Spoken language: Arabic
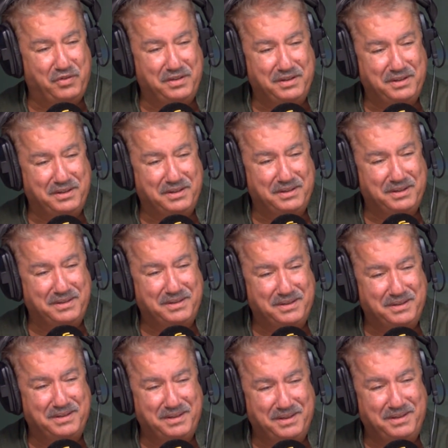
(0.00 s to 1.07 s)

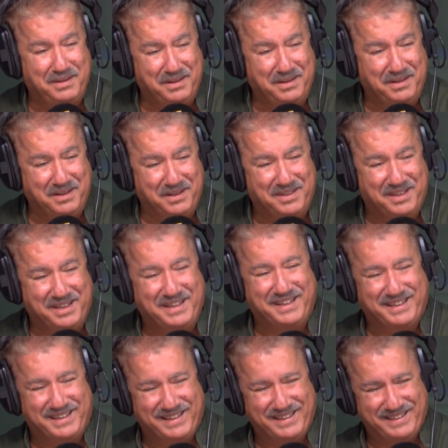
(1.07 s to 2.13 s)

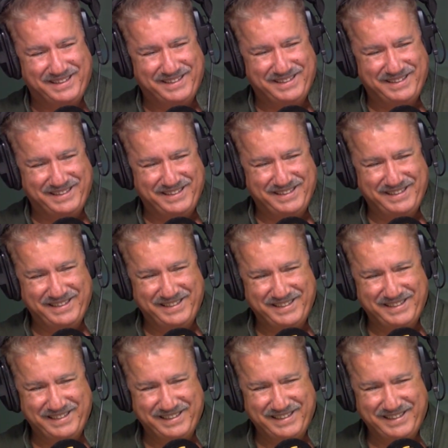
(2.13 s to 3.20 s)
ايدك الله الله
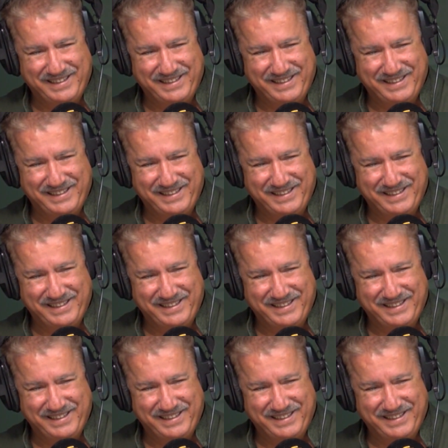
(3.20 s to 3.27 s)
برافو